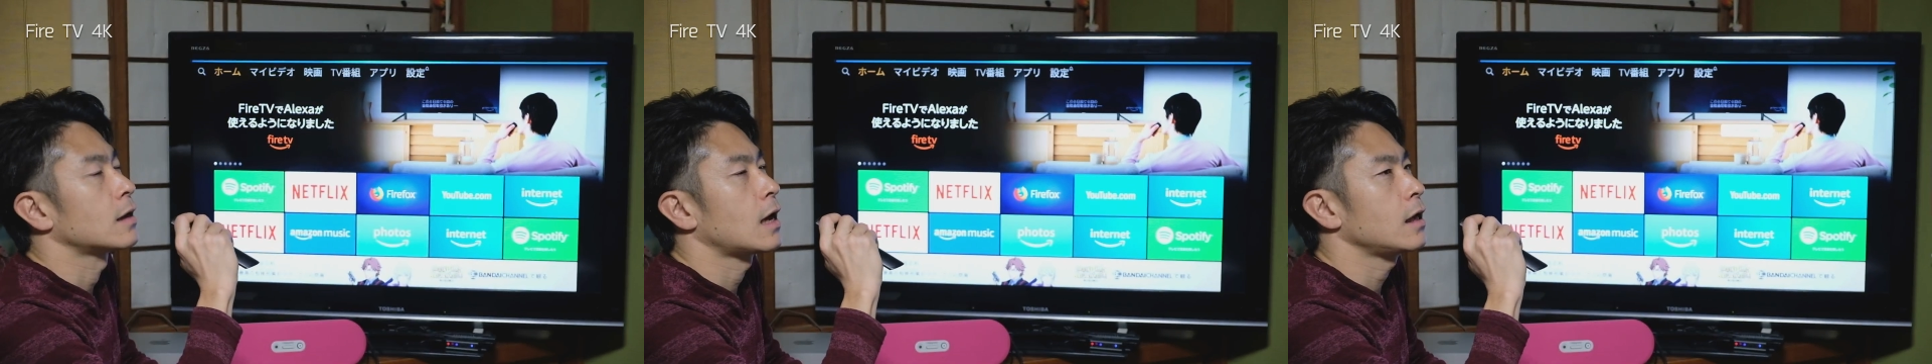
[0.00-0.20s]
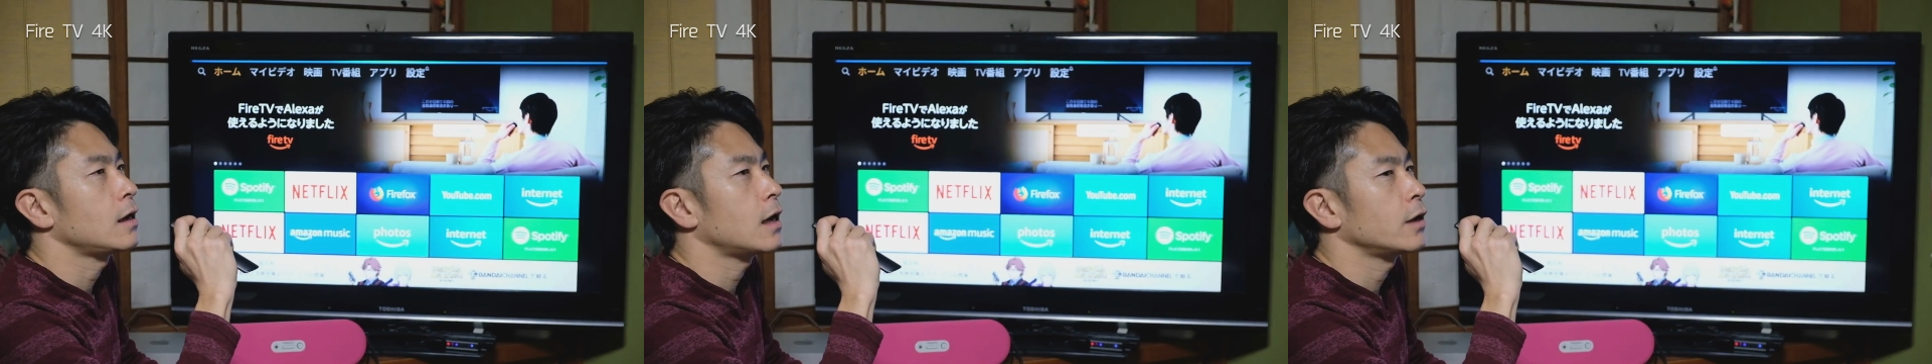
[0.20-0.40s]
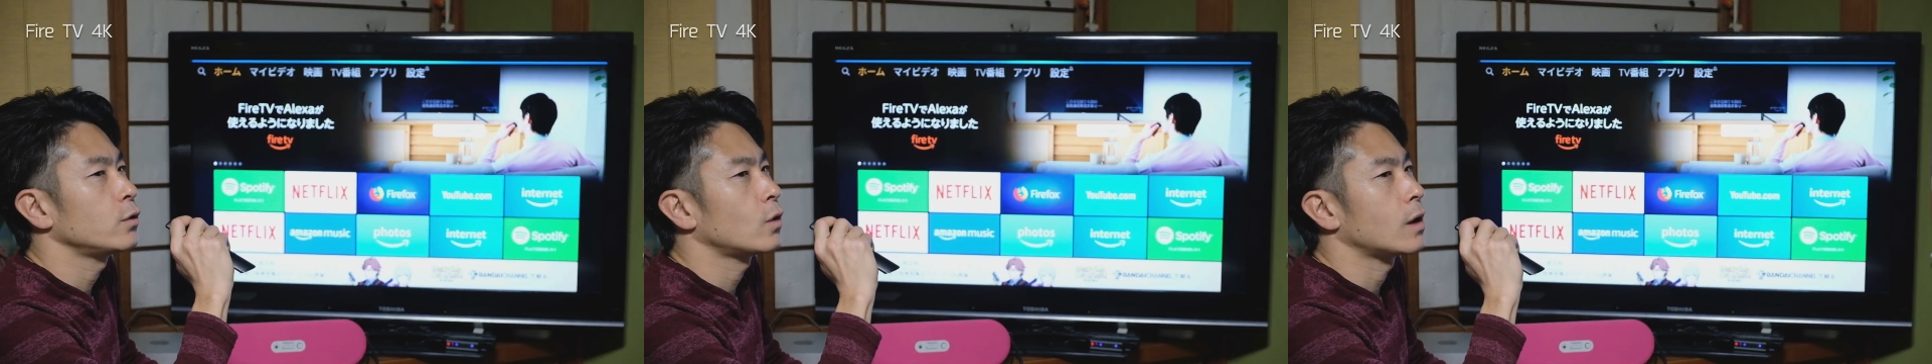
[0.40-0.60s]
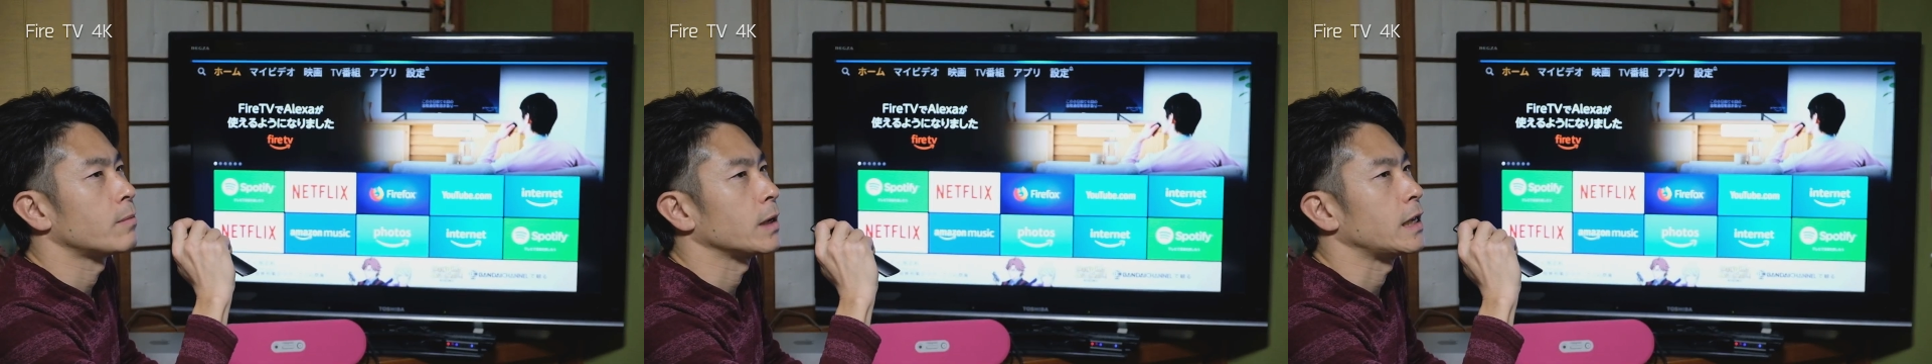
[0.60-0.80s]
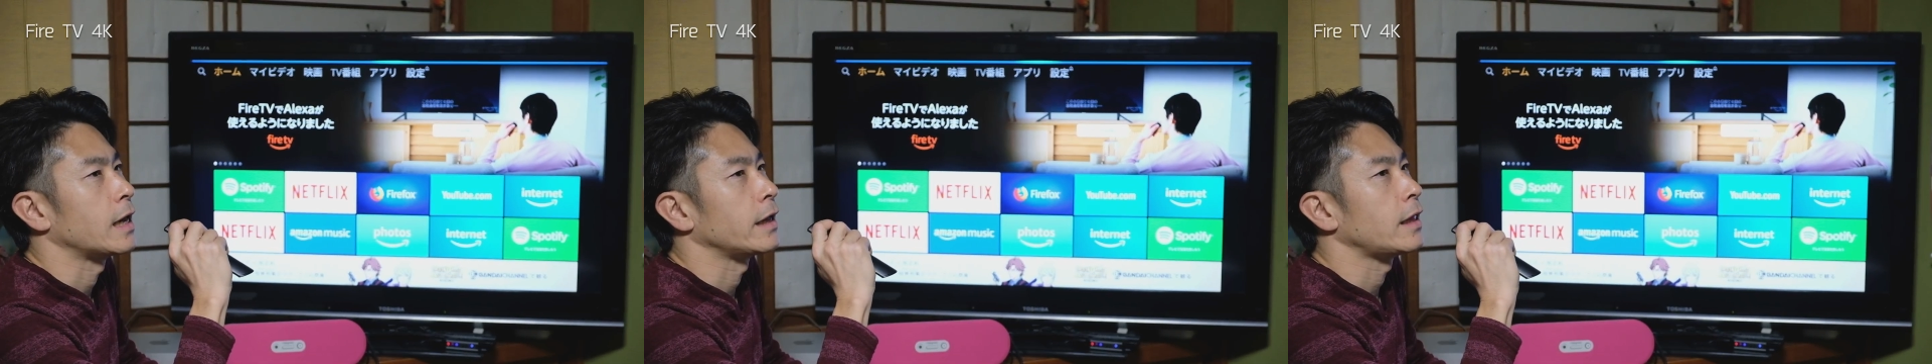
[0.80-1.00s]
海外
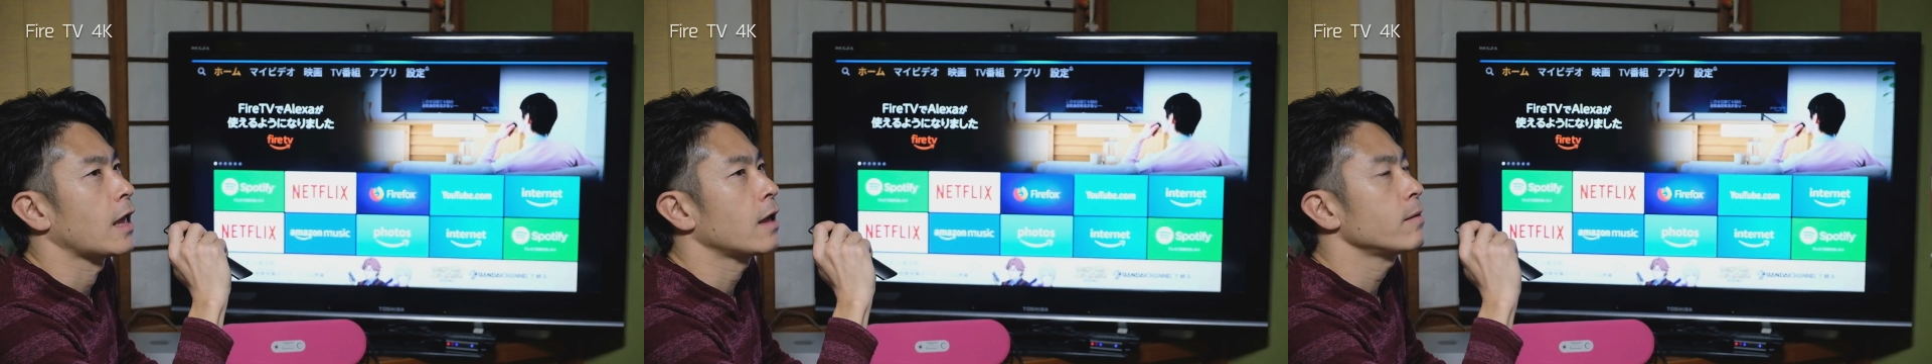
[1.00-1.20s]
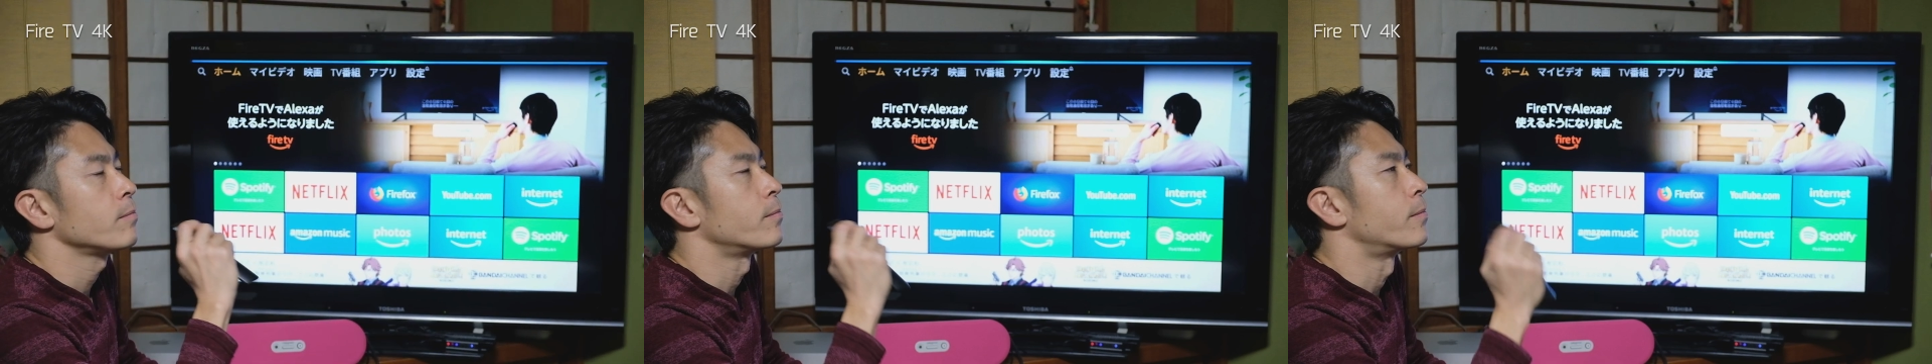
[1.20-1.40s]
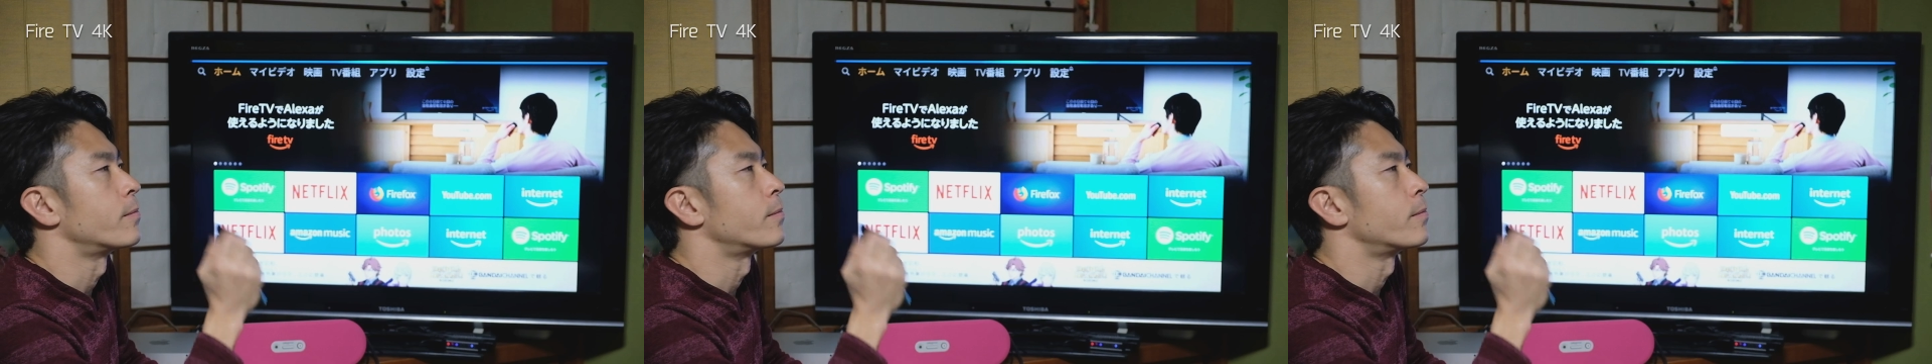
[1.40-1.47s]
ドラマ開いて。